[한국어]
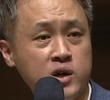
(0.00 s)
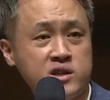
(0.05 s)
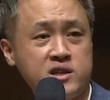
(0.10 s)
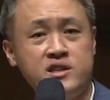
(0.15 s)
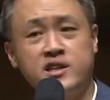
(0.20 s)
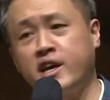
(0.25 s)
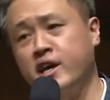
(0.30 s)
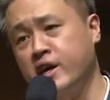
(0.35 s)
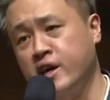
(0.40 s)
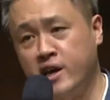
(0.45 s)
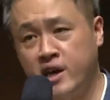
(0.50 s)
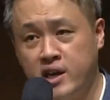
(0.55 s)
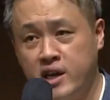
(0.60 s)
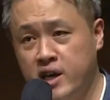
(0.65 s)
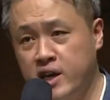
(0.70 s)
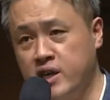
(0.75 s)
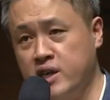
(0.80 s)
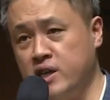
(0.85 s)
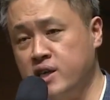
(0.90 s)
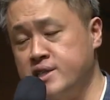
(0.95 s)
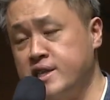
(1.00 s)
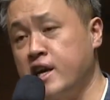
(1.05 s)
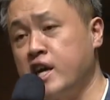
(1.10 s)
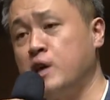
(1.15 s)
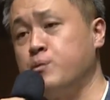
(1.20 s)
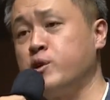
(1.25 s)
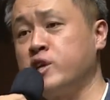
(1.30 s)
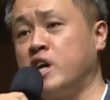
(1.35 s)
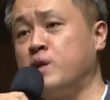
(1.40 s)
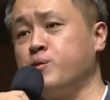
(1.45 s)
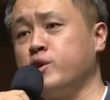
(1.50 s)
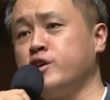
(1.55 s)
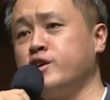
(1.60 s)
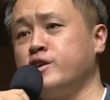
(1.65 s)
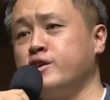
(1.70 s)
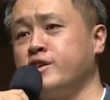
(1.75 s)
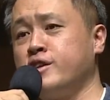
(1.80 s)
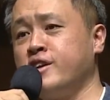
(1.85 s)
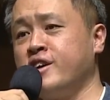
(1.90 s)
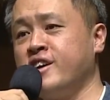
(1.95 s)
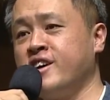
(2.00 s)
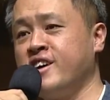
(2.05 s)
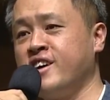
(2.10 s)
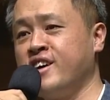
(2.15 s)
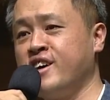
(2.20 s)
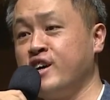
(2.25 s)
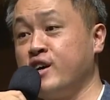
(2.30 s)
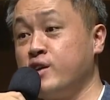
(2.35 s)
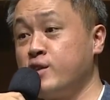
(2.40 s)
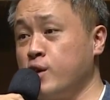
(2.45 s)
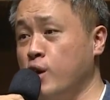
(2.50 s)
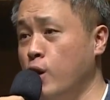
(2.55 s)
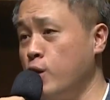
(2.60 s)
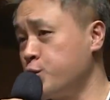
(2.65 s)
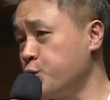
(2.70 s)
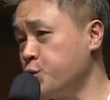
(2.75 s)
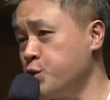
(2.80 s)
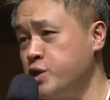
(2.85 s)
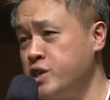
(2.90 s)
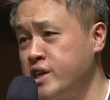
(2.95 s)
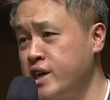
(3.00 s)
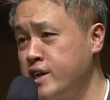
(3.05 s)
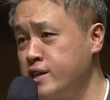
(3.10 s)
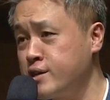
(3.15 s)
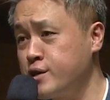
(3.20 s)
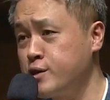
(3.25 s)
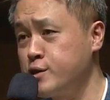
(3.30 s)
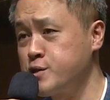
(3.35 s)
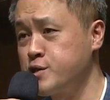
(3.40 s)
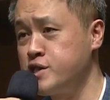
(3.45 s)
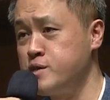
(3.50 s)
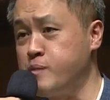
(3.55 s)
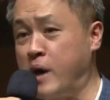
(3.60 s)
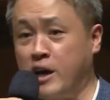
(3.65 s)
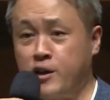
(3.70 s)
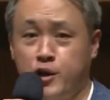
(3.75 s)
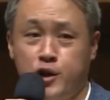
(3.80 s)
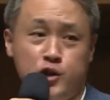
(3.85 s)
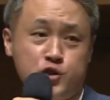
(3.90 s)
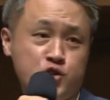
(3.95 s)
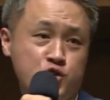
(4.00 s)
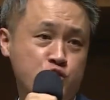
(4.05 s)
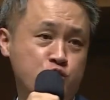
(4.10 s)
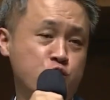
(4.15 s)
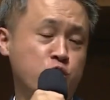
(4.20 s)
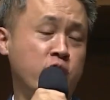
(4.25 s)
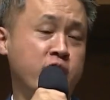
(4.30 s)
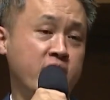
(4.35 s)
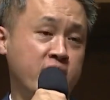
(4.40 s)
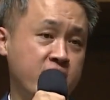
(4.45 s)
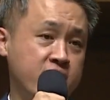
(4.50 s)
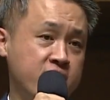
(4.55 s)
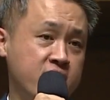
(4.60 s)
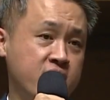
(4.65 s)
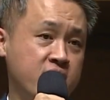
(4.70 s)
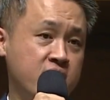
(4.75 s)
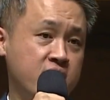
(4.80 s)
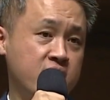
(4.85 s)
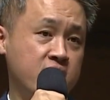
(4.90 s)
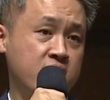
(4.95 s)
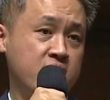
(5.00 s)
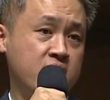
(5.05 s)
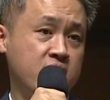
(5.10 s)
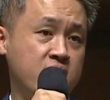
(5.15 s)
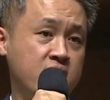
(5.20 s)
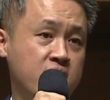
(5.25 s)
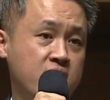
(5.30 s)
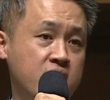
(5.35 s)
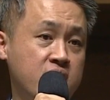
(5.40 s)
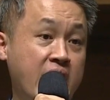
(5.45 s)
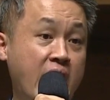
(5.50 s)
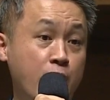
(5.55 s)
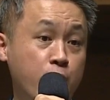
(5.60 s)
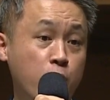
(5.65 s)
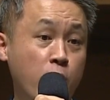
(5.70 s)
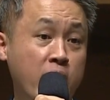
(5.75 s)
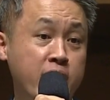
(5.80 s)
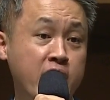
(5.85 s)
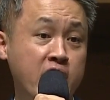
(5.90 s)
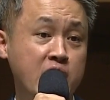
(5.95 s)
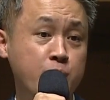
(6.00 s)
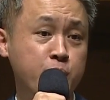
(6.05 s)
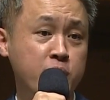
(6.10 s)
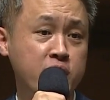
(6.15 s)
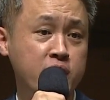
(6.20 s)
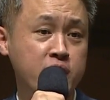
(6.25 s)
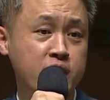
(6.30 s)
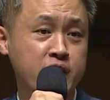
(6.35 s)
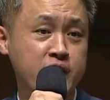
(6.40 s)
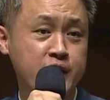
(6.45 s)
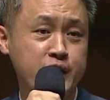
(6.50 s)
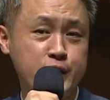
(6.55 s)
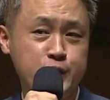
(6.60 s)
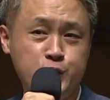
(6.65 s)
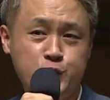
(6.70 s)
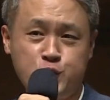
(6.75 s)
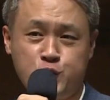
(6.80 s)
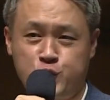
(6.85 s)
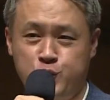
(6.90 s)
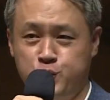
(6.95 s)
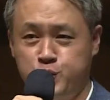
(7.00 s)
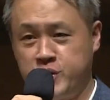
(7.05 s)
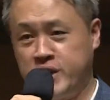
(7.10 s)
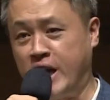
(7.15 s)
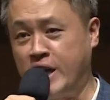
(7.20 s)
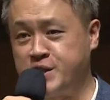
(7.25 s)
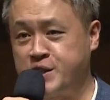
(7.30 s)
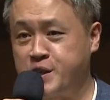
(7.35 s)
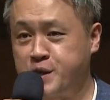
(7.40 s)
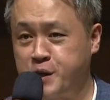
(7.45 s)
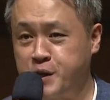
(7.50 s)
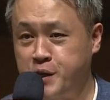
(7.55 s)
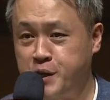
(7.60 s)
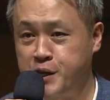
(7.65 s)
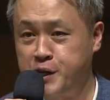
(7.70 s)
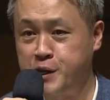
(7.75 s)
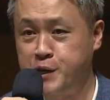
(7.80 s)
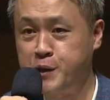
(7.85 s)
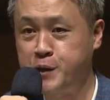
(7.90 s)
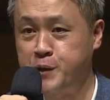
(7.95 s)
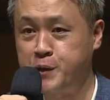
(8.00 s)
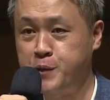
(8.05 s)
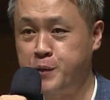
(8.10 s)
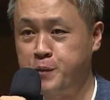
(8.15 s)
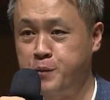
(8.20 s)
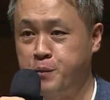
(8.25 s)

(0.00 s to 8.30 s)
그래 이 사람이라면 더 귀한 것을 맡겨 주어야겠다라고 하나님이 준비하실 거예요.